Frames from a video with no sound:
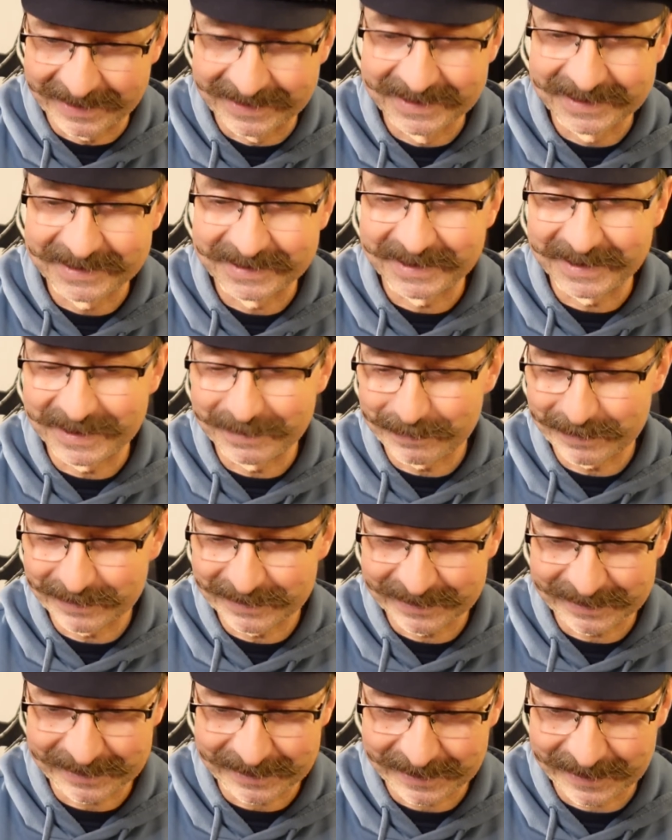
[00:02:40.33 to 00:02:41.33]
nicht
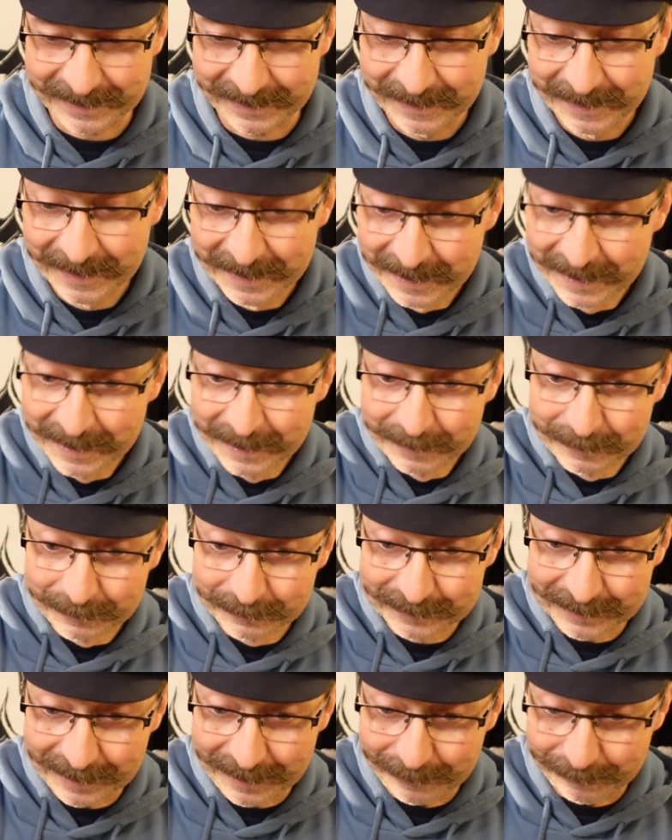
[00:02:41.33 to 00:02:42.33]
jedermanns Sache.
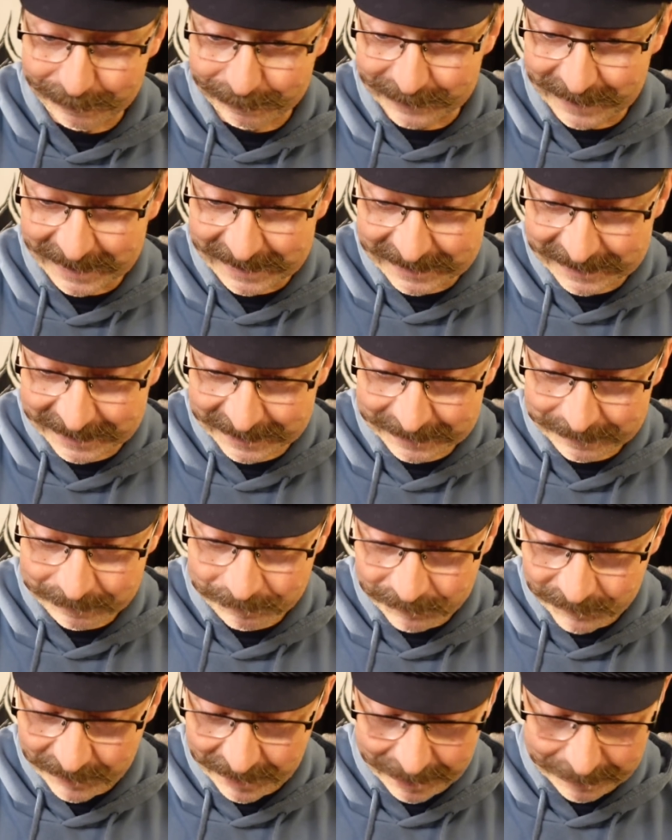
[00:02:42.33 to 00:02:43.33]
Und auf das hin
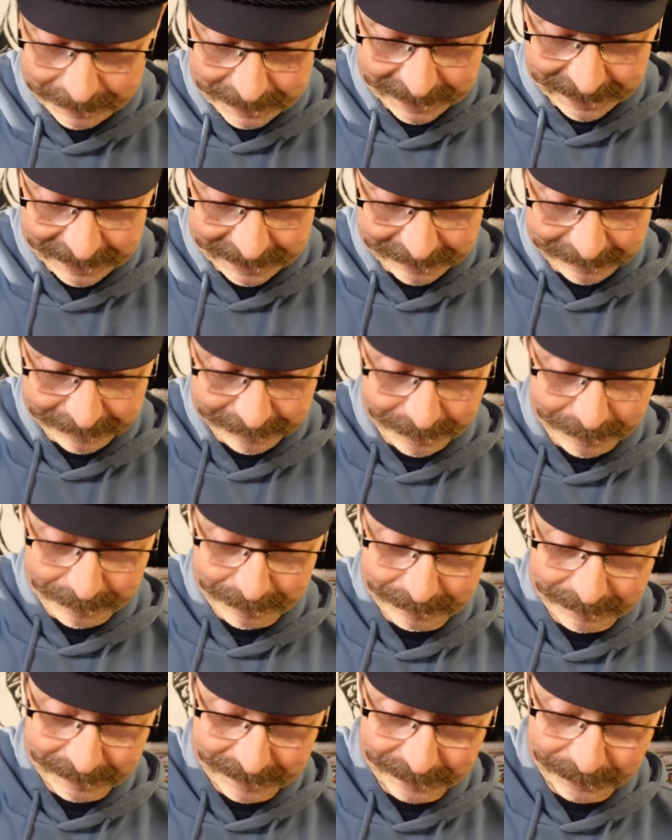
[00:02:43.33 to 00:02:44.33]
habe ich
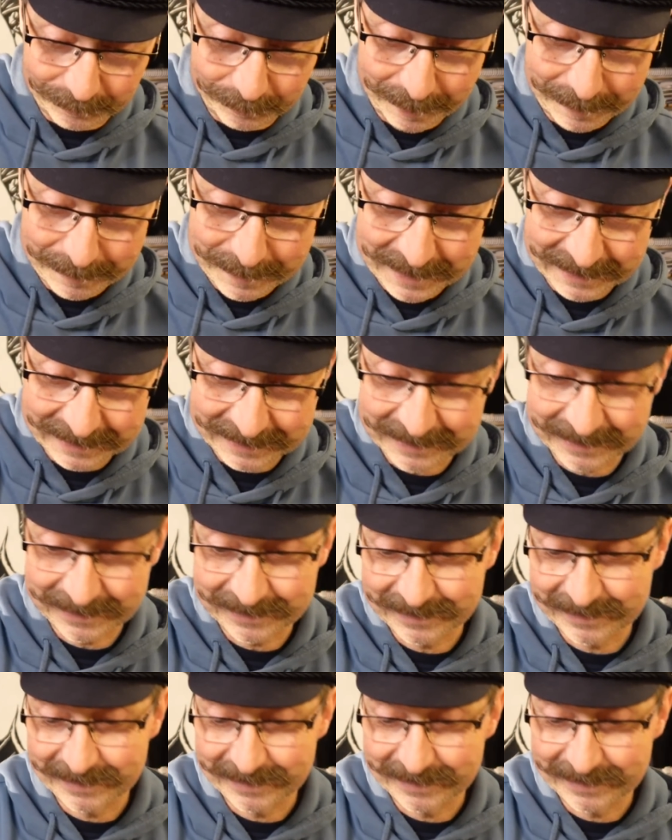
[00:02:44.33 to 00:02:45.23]
vom Norbert